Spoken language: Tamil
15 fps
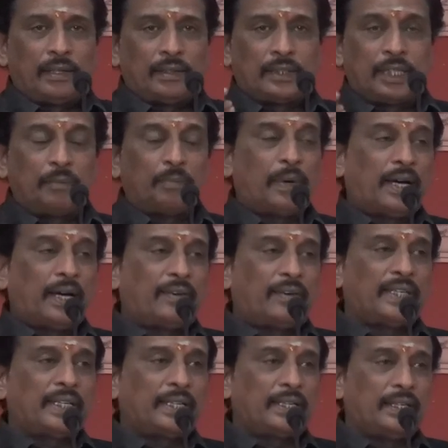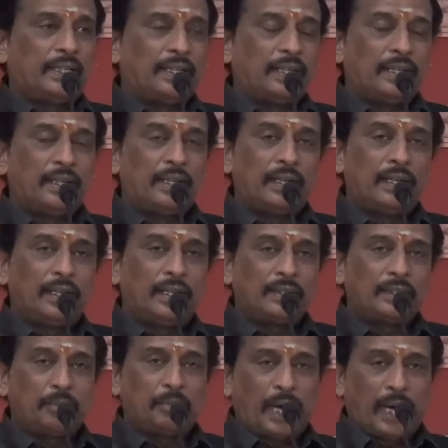சீபா அவர்கள்
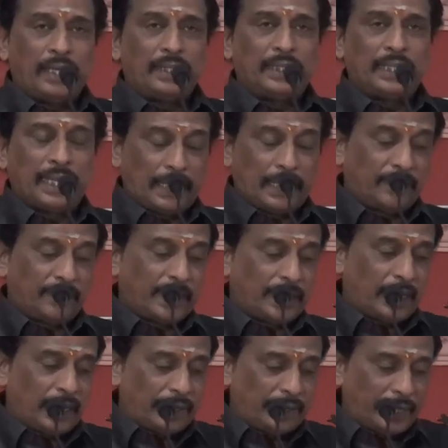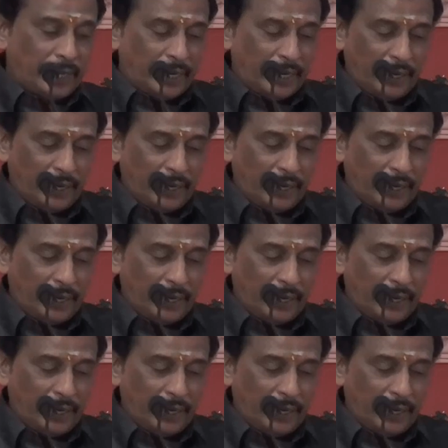சீபா ஆதித்தனார் அவர்கள் அந்த